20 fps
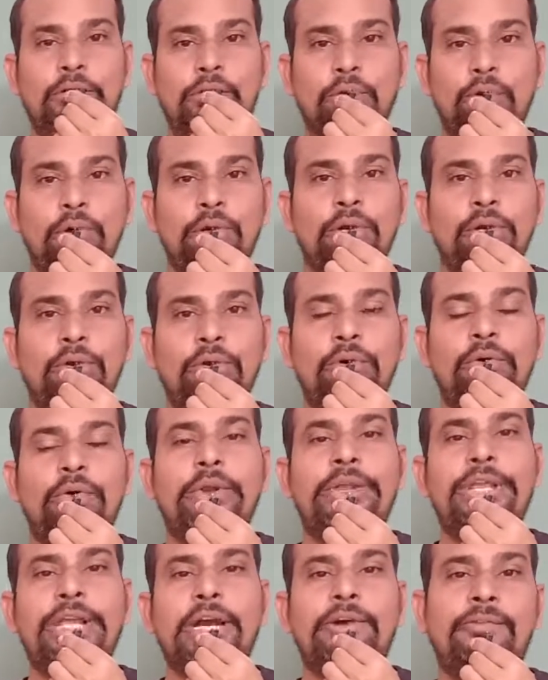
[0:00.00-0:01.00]
गोल हो
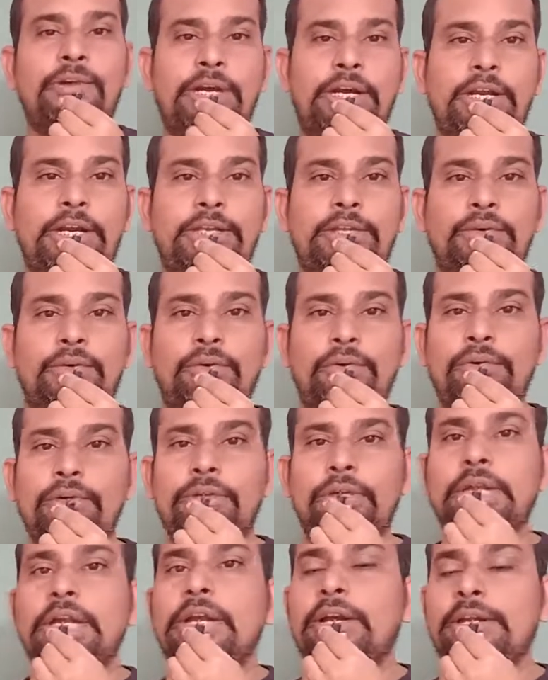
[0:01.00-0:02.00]
या वक्रित हो
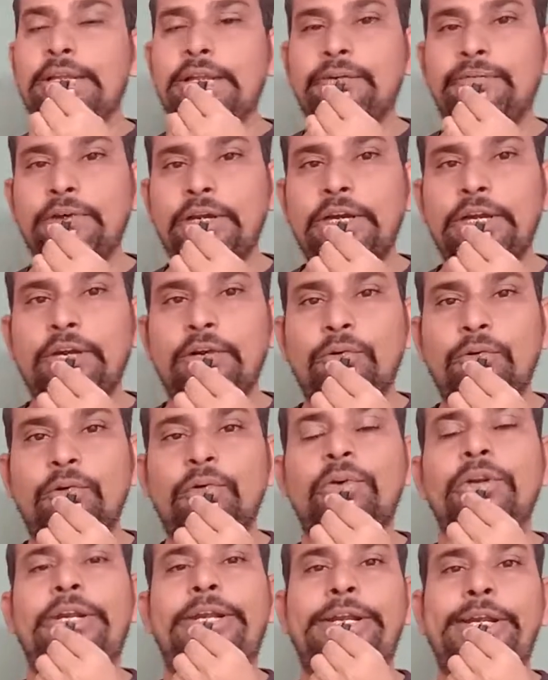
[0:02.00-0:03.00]
या वक्र हो
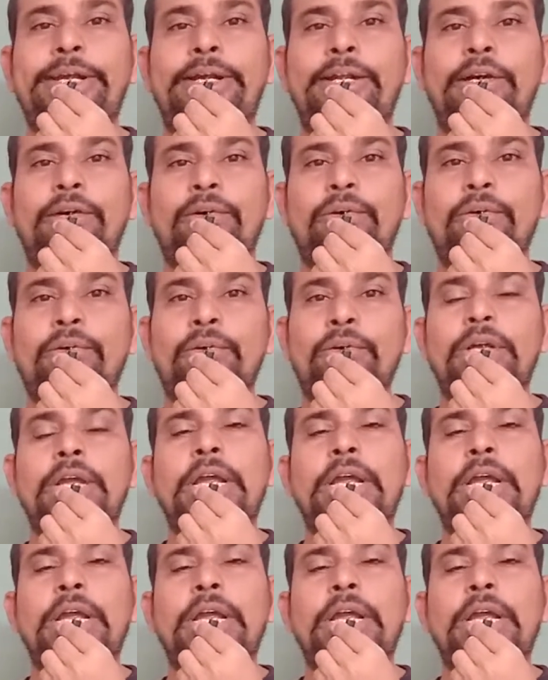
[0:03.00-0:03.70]
टेढ़ा हो